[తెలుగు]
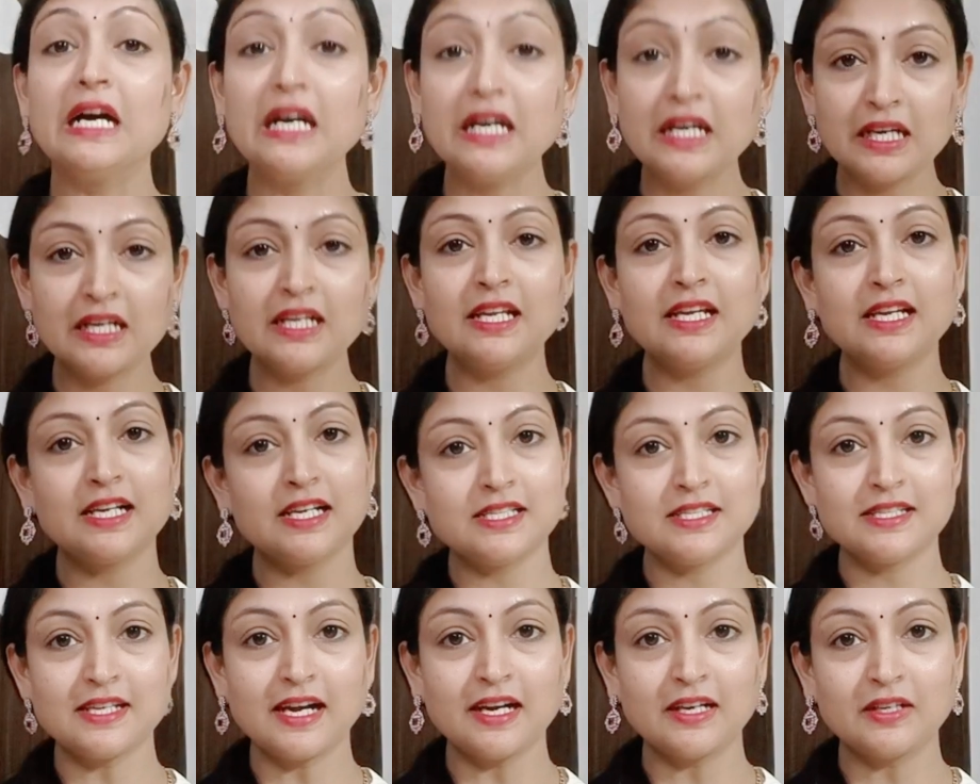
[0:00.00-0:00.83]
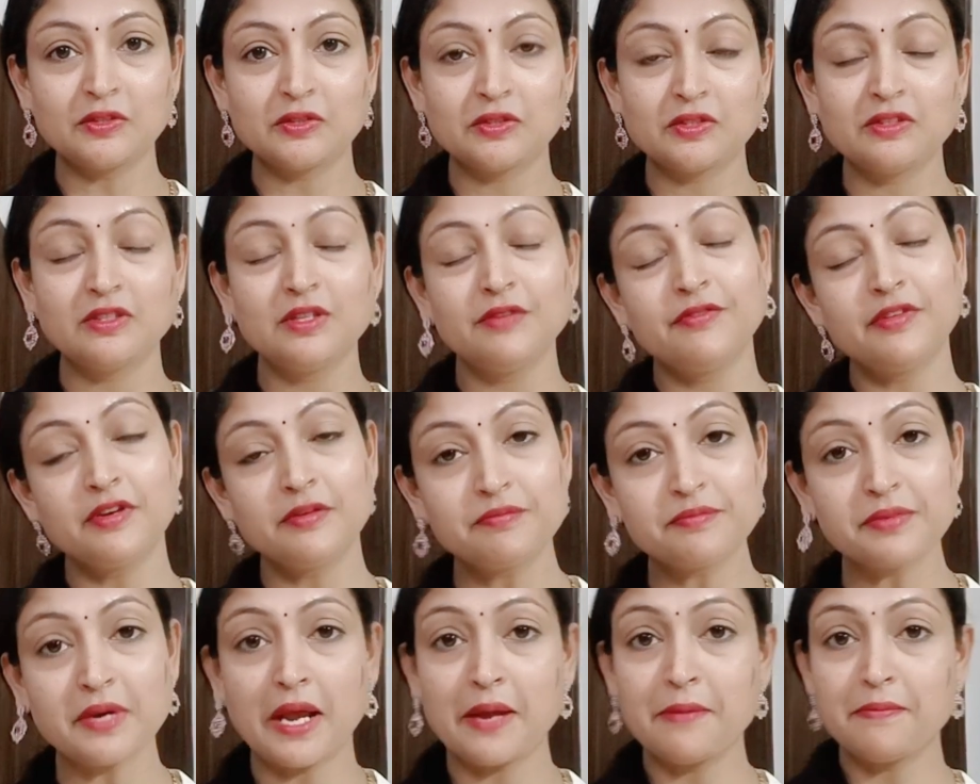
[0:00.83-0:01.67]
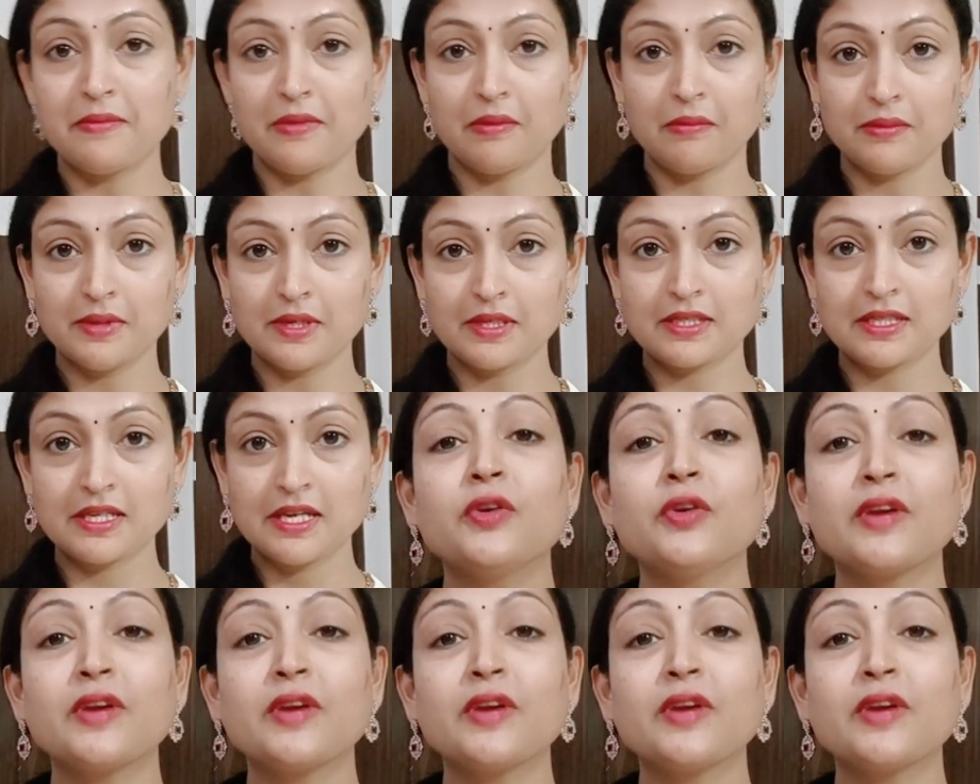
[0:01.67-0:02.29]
ఎర్లీగా స్టార్ట్ అవుతుంది ఫర్ ప్రైమ్ మెంబర్స్